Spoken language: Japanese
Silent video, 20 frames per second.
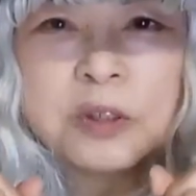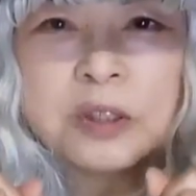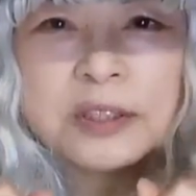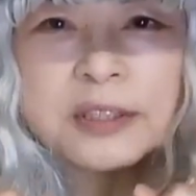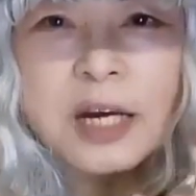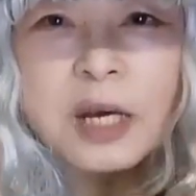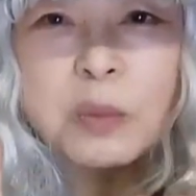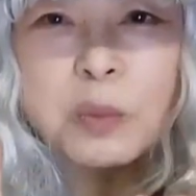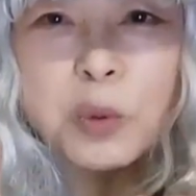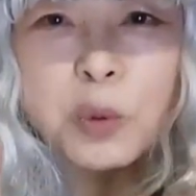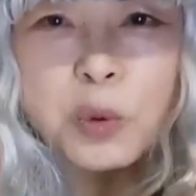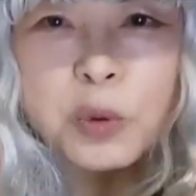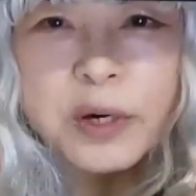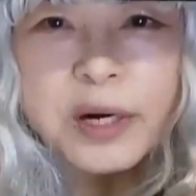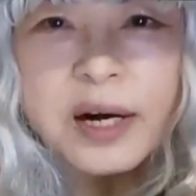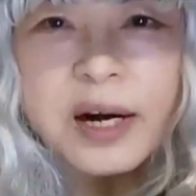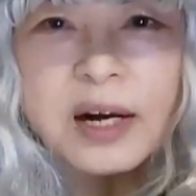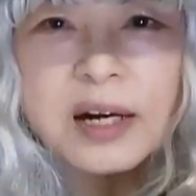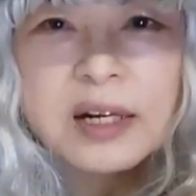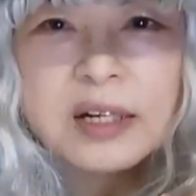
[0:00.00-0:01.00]
細胞
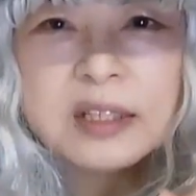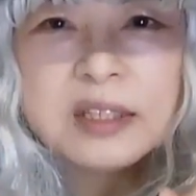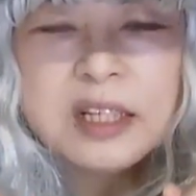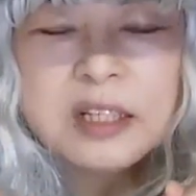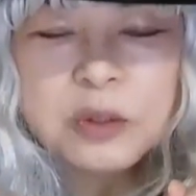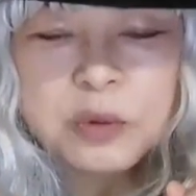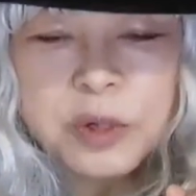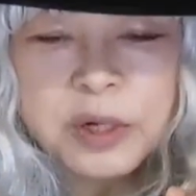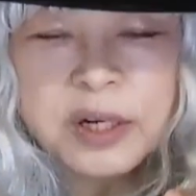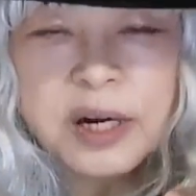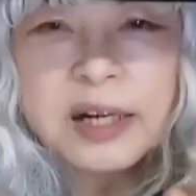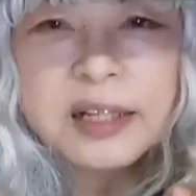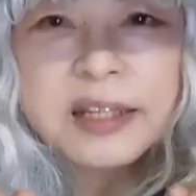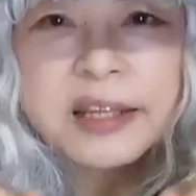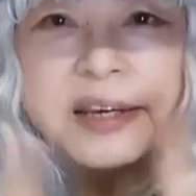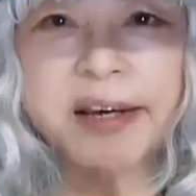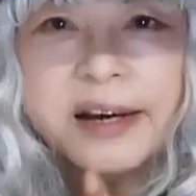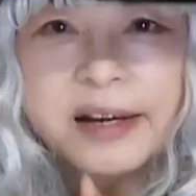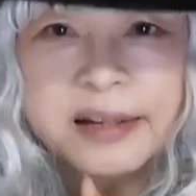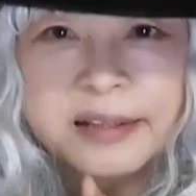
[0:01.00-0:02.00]
がでそれが
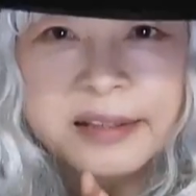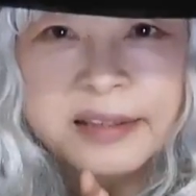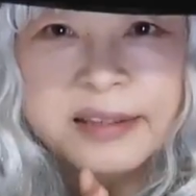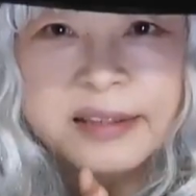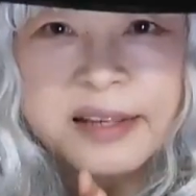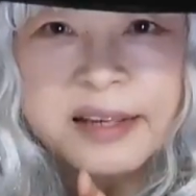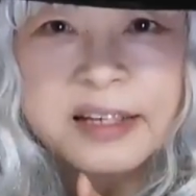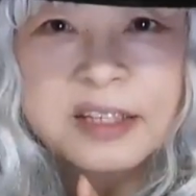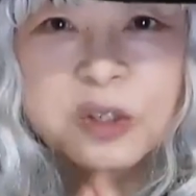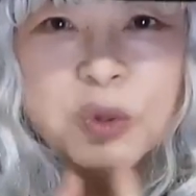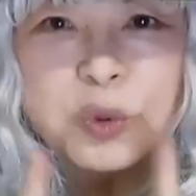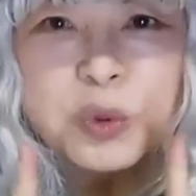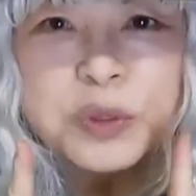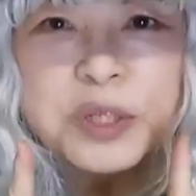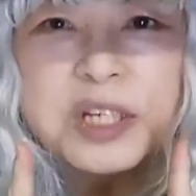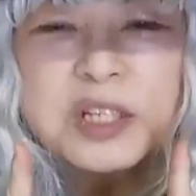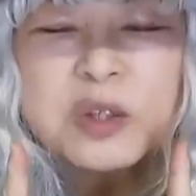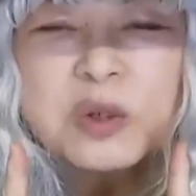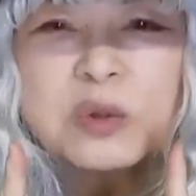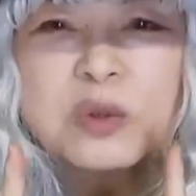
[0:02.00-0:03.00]
出会ってそこ
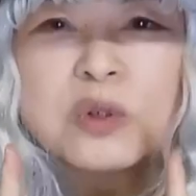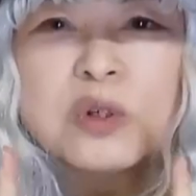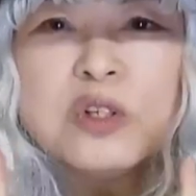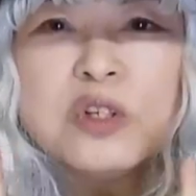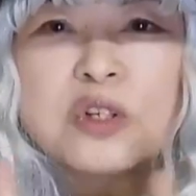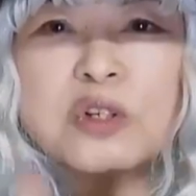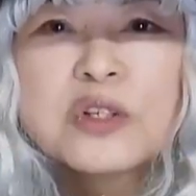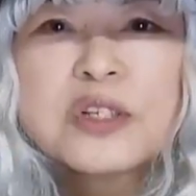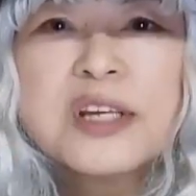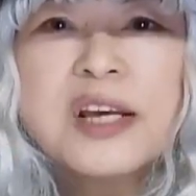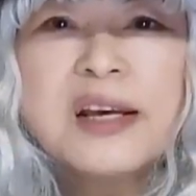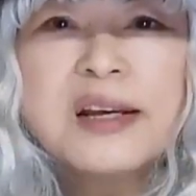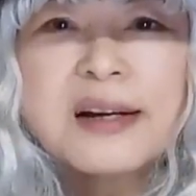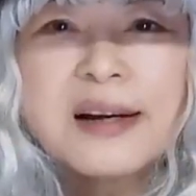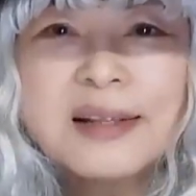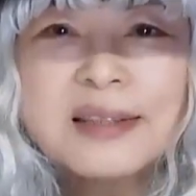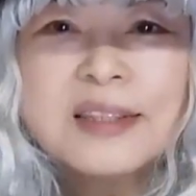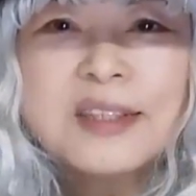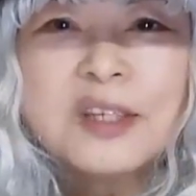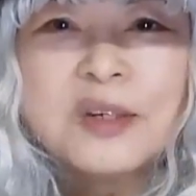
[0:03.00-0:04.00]
で一つの受精
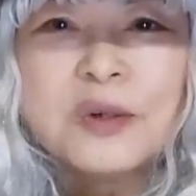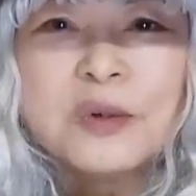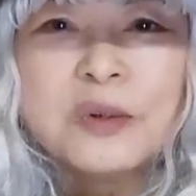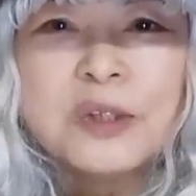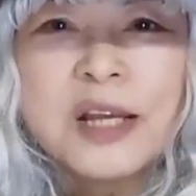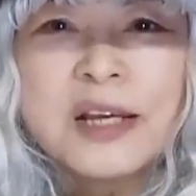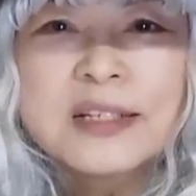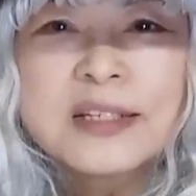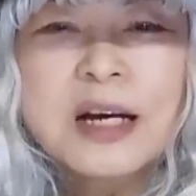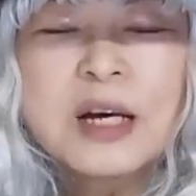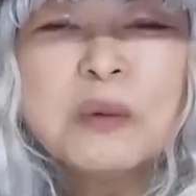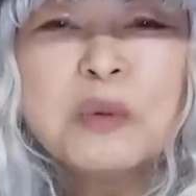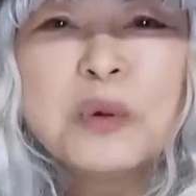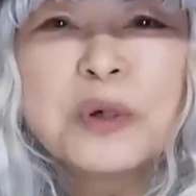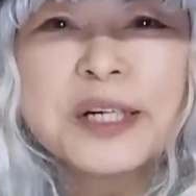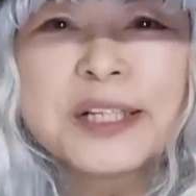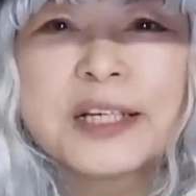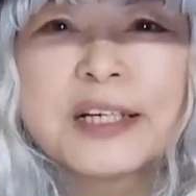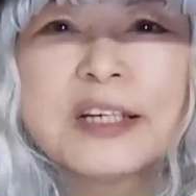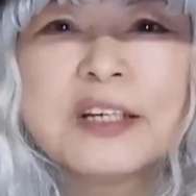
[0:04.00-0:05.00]
卵っていう、ね、細胞
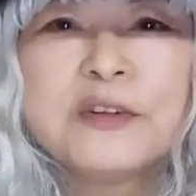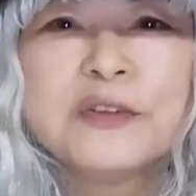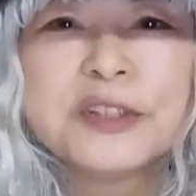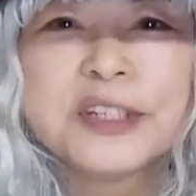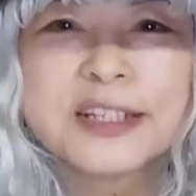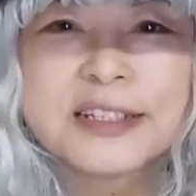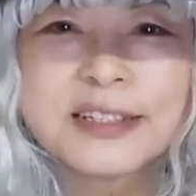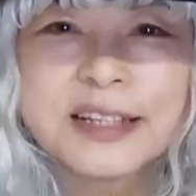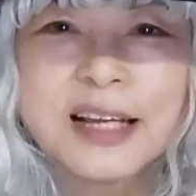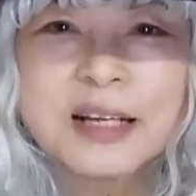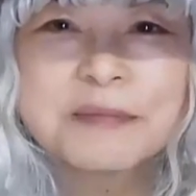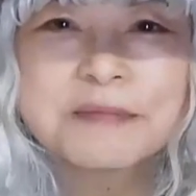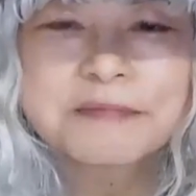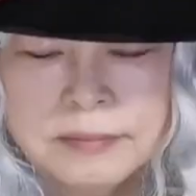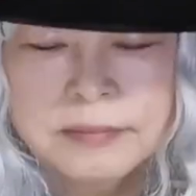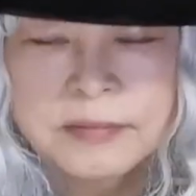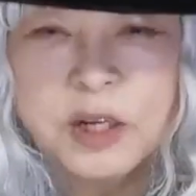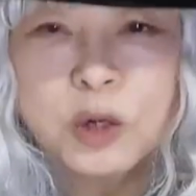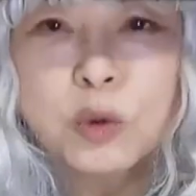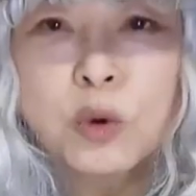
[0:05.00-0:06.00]
ができるんですね
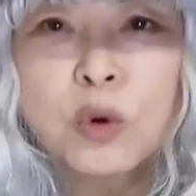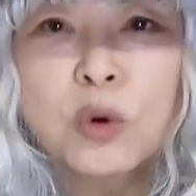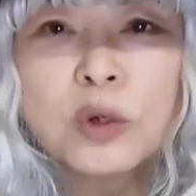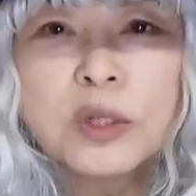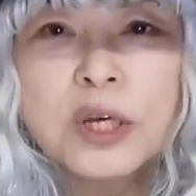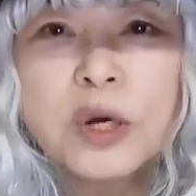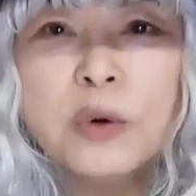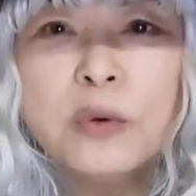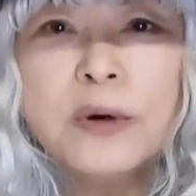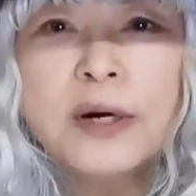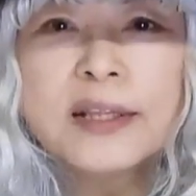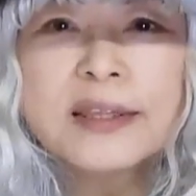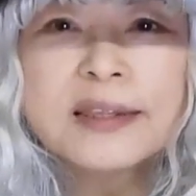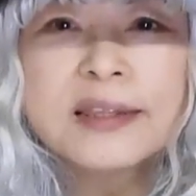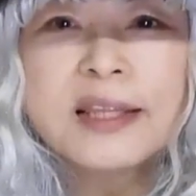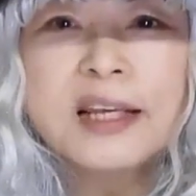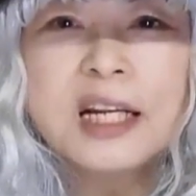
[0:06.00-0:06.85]
でここで終わっ